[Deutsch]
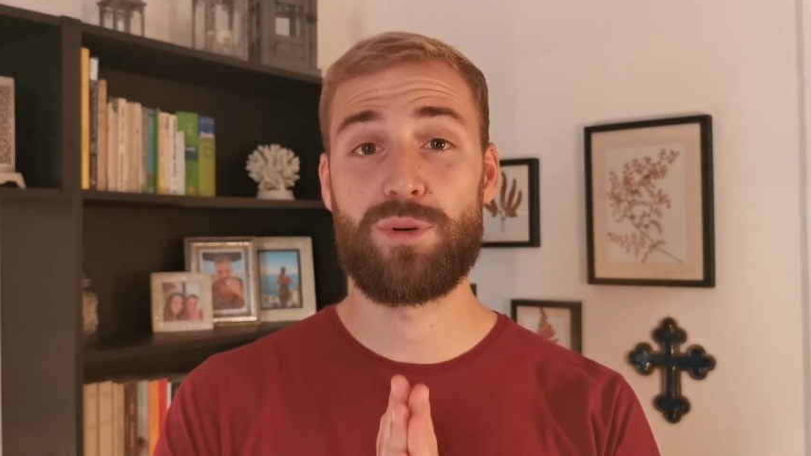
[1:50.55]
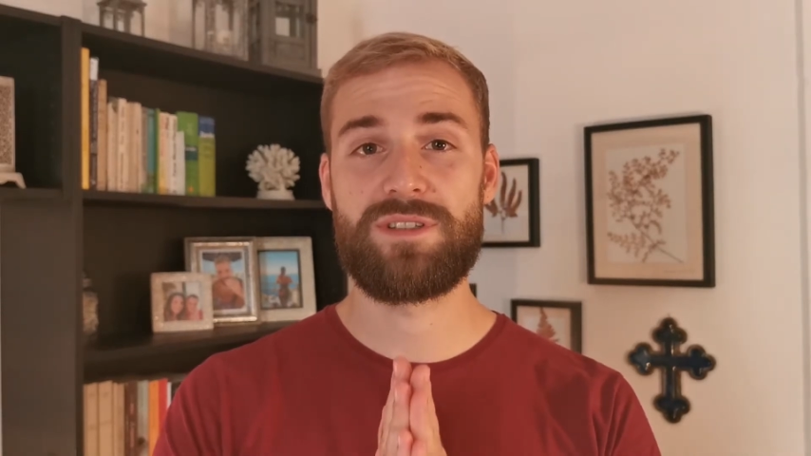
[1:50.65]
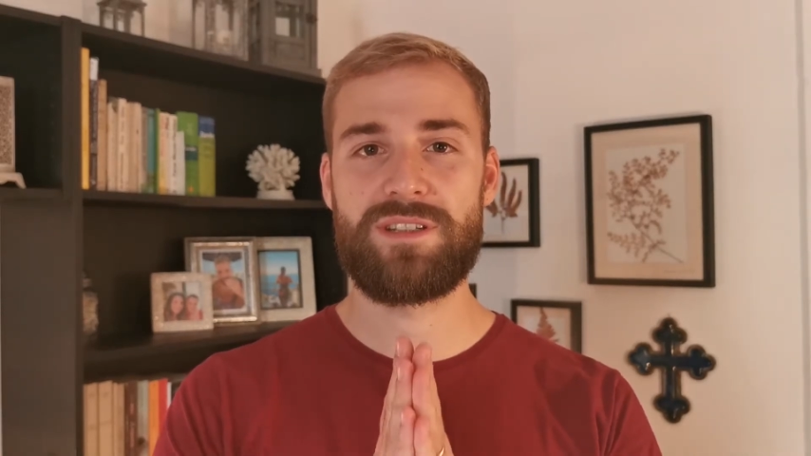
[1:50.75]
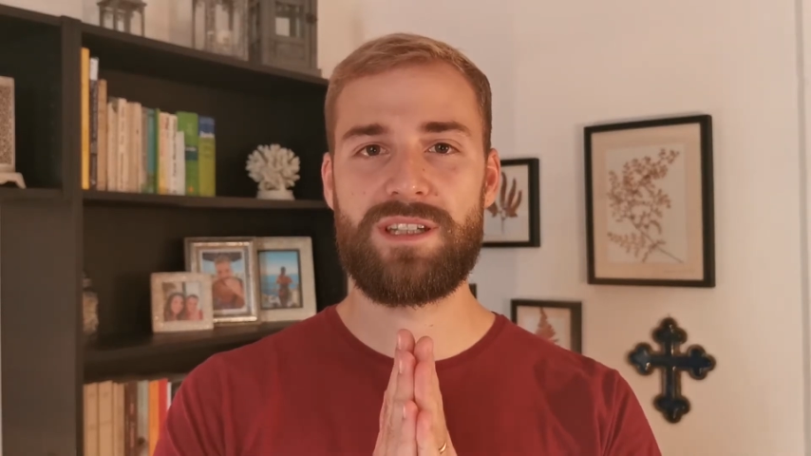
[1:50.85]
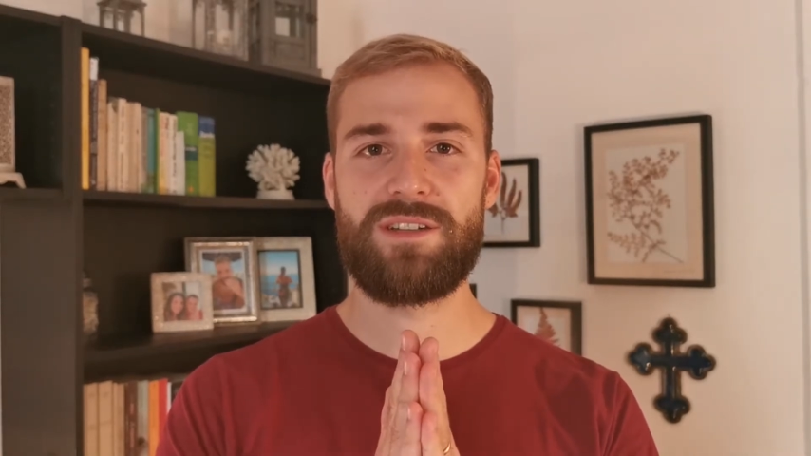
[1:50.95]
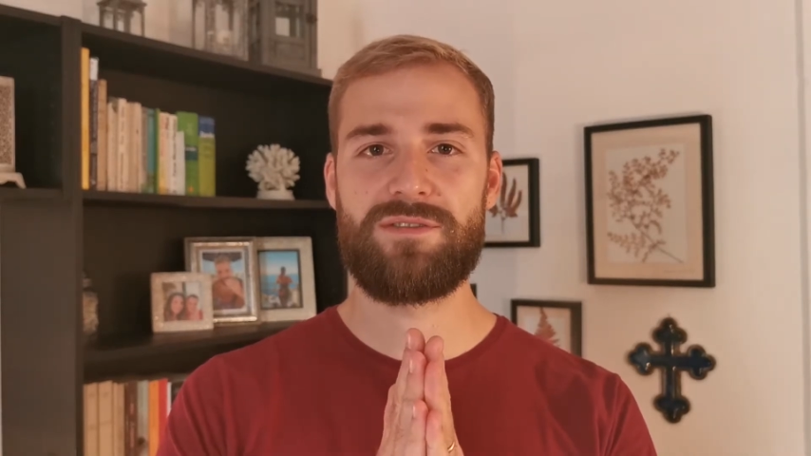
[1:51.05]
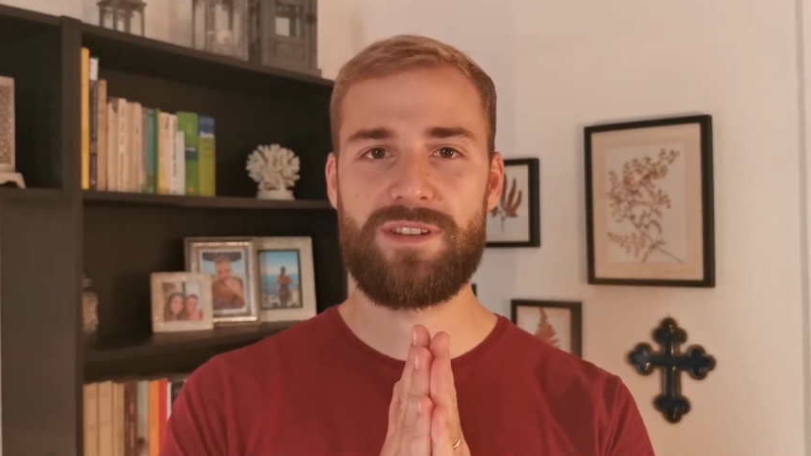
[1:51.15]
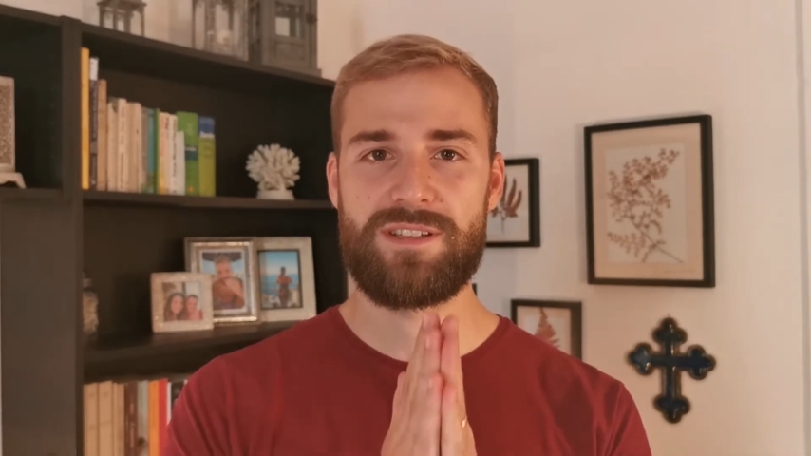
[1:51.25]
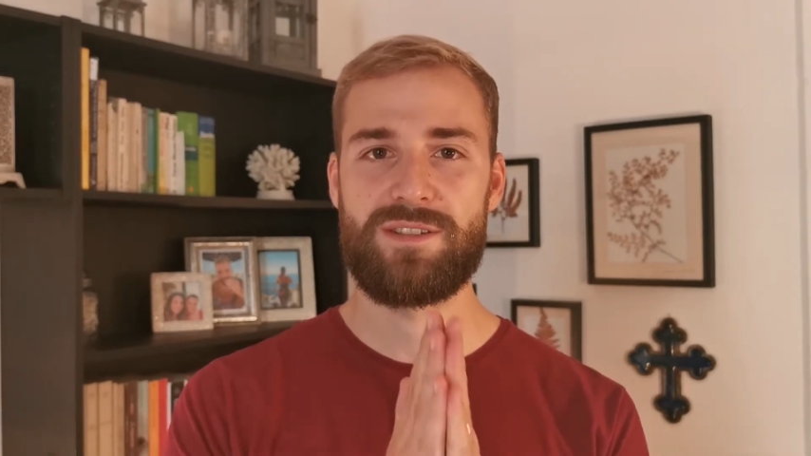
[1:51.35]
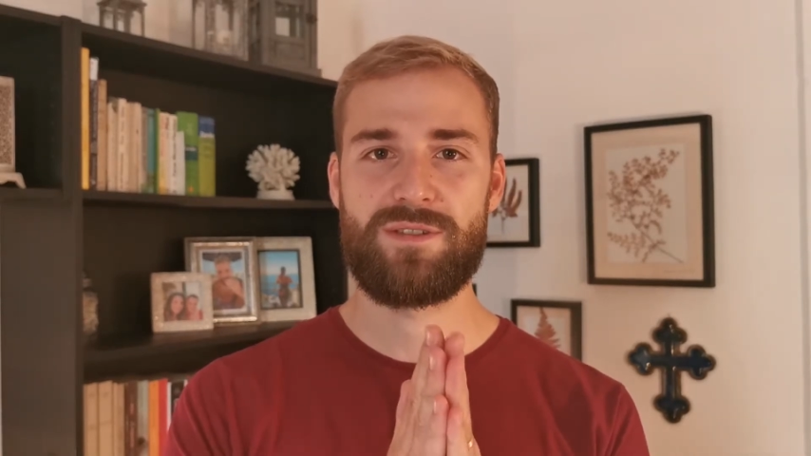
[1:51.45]
positiv
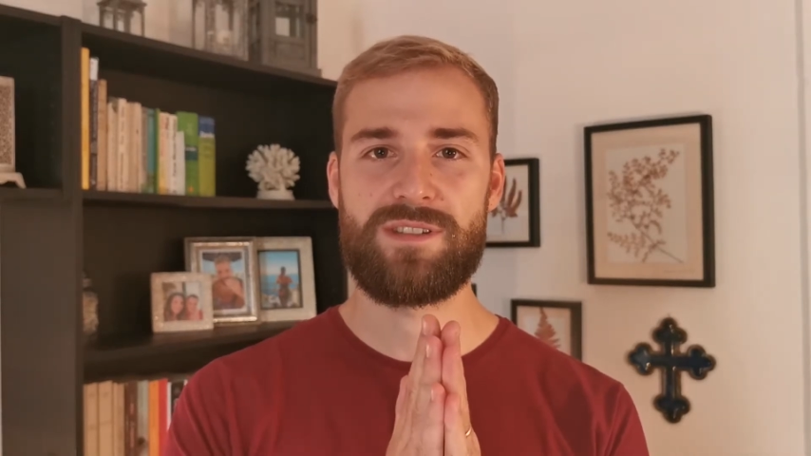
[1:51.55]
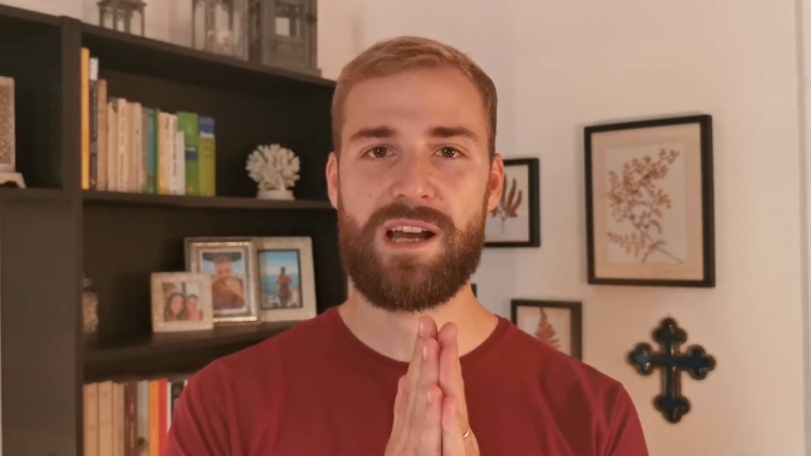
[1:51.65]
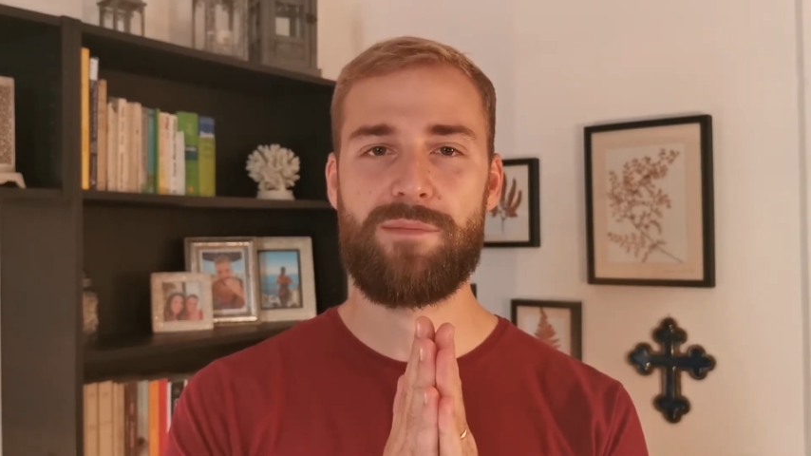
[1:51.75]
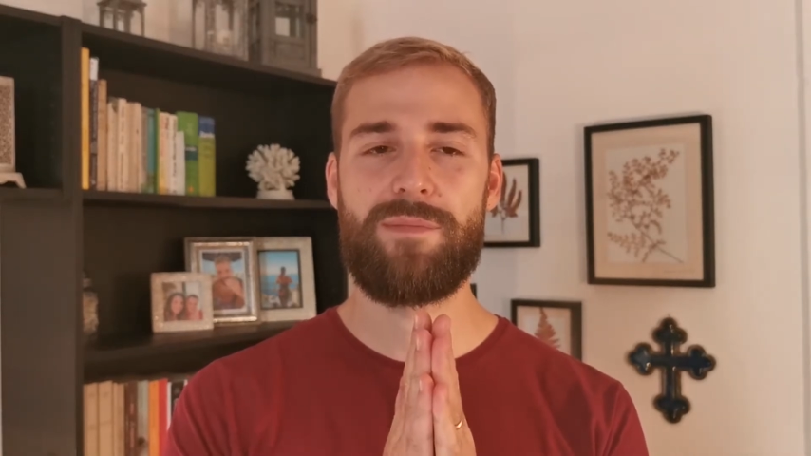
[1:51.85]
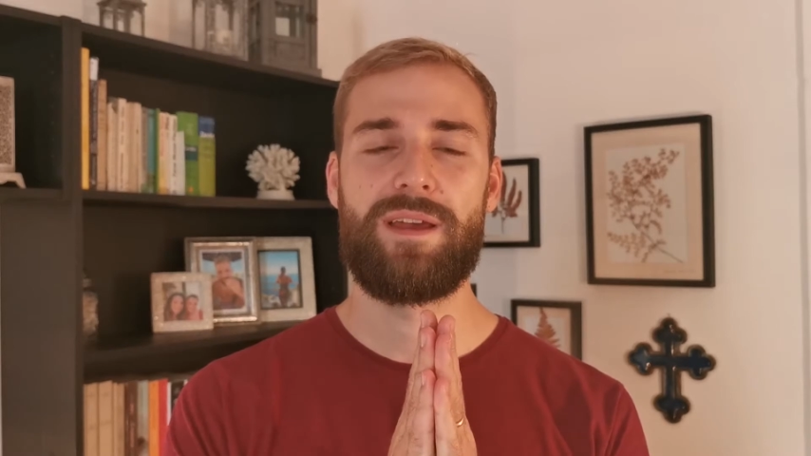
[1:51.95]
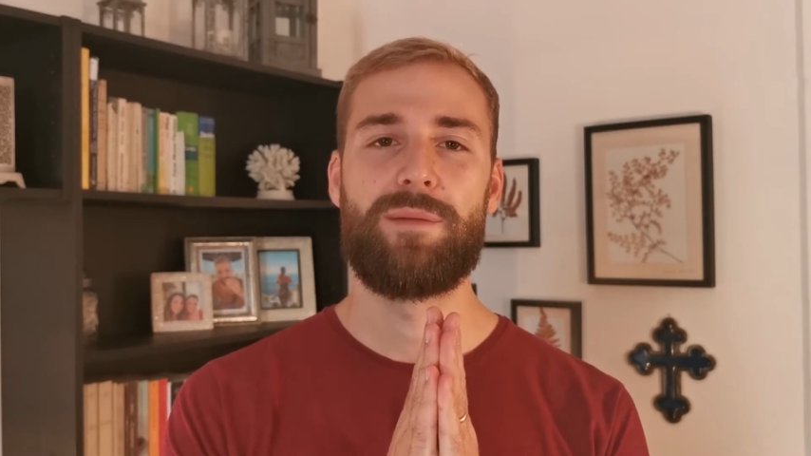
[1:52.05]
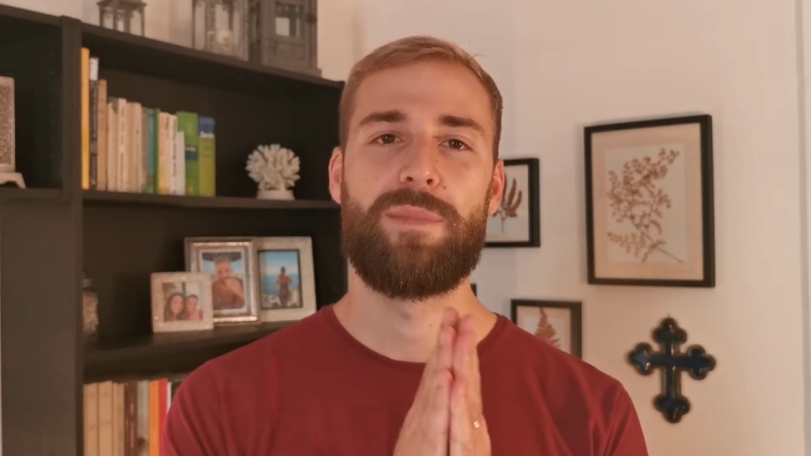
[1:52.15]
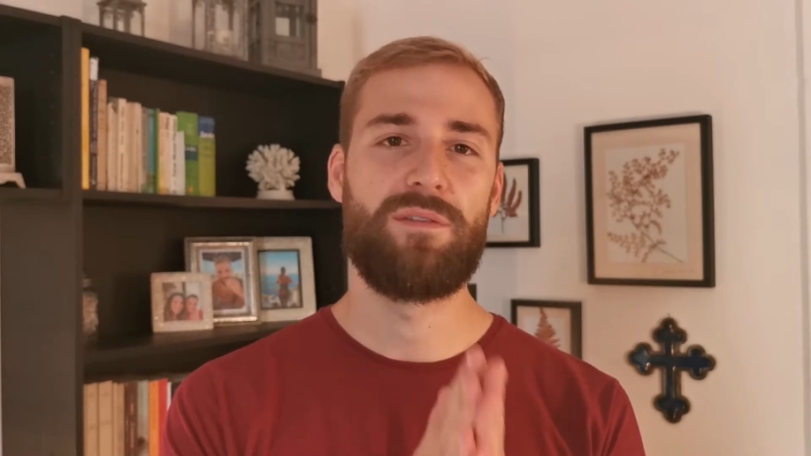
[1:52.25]
sind zusammen.